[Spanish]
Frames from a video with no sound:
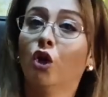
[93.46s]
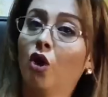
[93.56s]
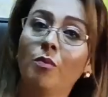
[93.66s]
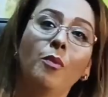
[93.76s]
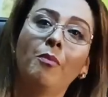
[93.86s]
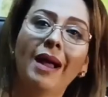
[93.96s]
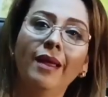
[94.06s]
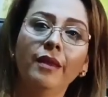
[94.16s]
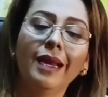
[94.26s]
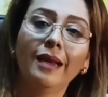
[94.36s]
Como
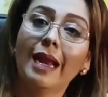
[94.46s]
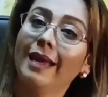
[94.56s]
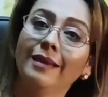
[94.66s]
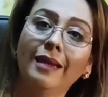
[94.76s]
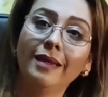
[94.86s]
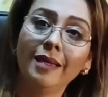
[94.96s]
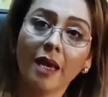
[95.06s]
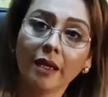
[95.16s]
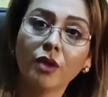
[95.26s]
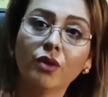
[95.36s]
madre, la
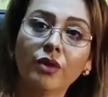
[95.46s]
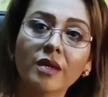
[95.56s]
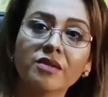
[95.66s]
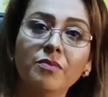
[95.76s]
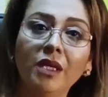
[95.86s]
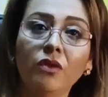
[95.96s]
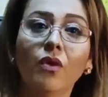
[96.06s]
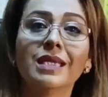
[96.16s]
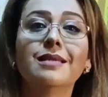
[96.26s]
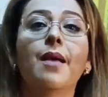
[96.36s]
energía que yo
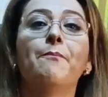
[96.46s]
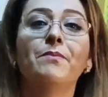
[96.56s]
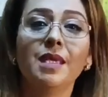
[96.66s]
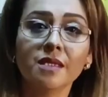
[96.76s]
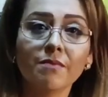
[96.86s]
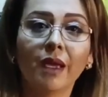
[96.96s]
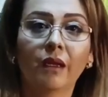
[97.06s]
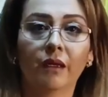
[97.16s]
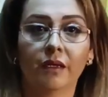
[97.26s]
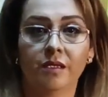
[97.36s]
transmito es la
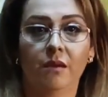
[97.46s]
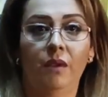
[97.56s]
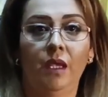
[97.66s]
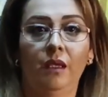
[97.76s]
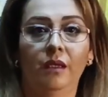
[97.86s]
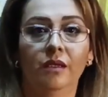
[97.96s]
misma que recibí.